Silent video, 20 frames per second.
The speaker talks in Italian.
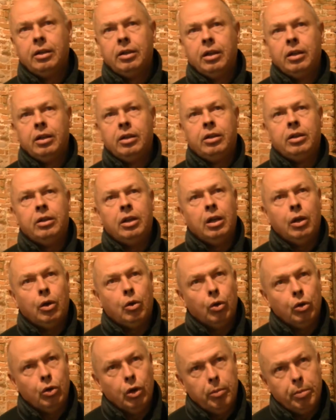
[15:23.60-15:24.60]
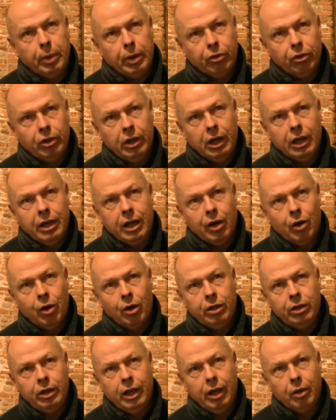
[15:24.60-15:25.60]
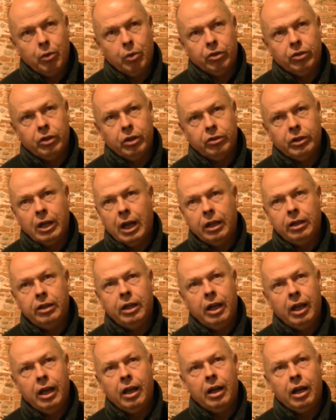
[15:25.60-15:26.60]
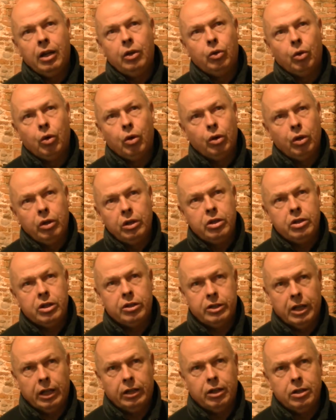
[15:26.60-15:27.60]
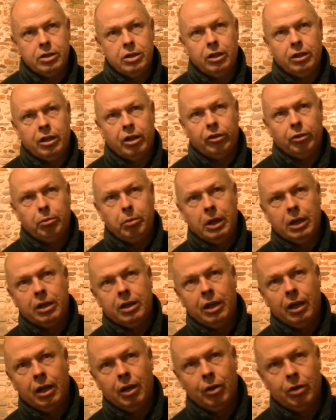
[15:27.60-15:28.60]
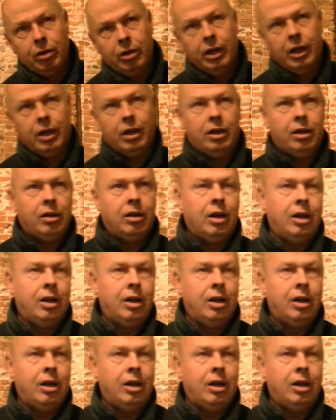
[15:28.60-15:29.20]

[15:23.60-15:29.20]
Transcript: Bene. Tieni conto che il prezzo delle carote quest'estate era intorno ai 17 centesimi al chilo.